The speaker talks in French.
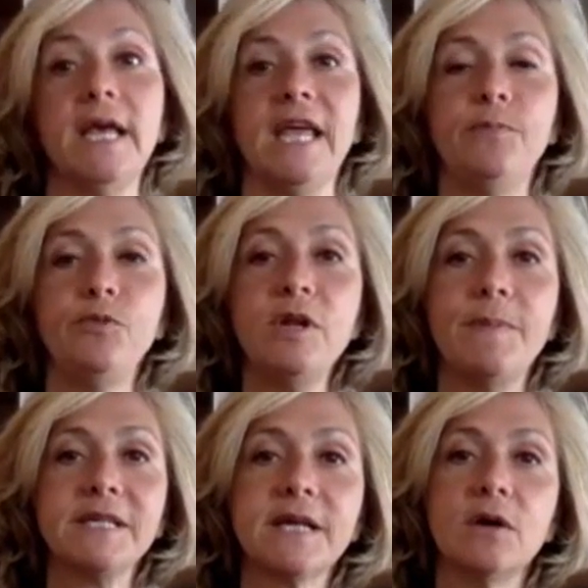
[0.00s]
Et puis, il
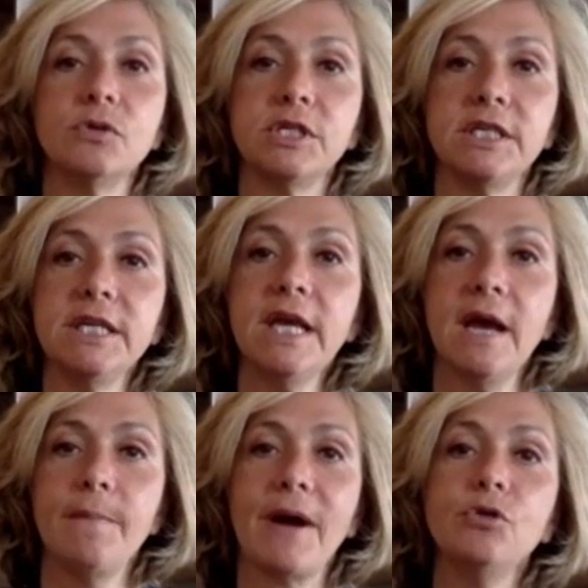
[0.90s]
passera aussi
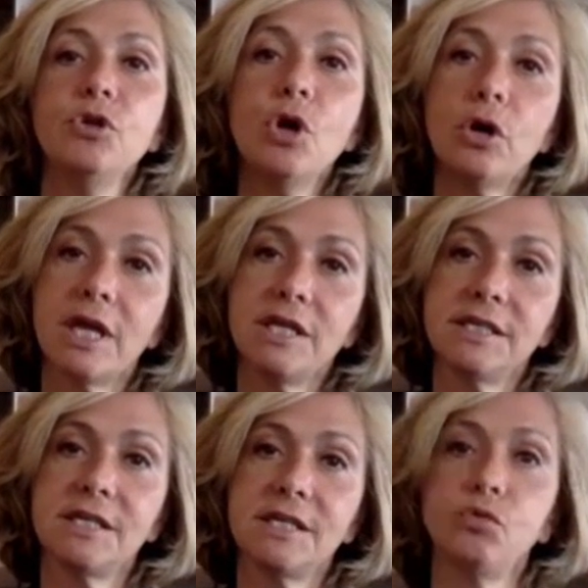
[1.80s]
par une
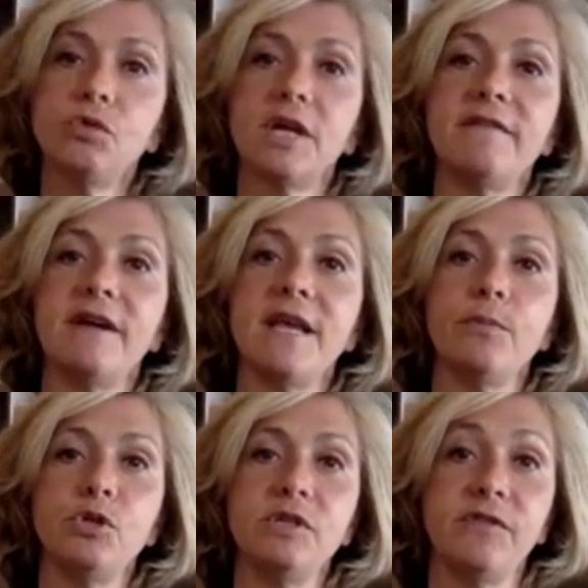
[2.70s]
organisation du travail un
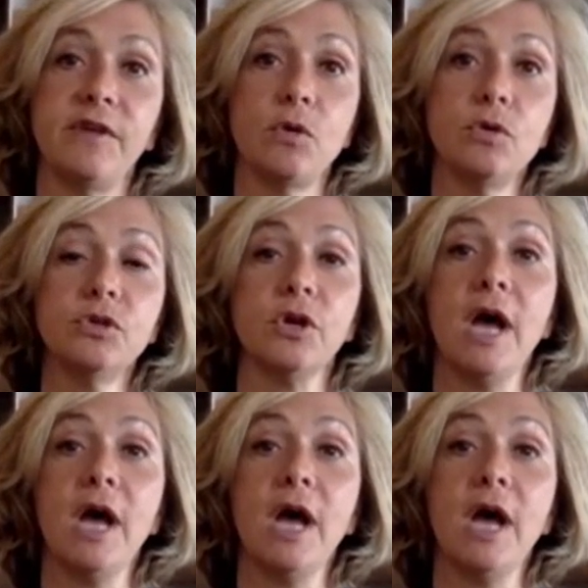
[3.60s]
peu différente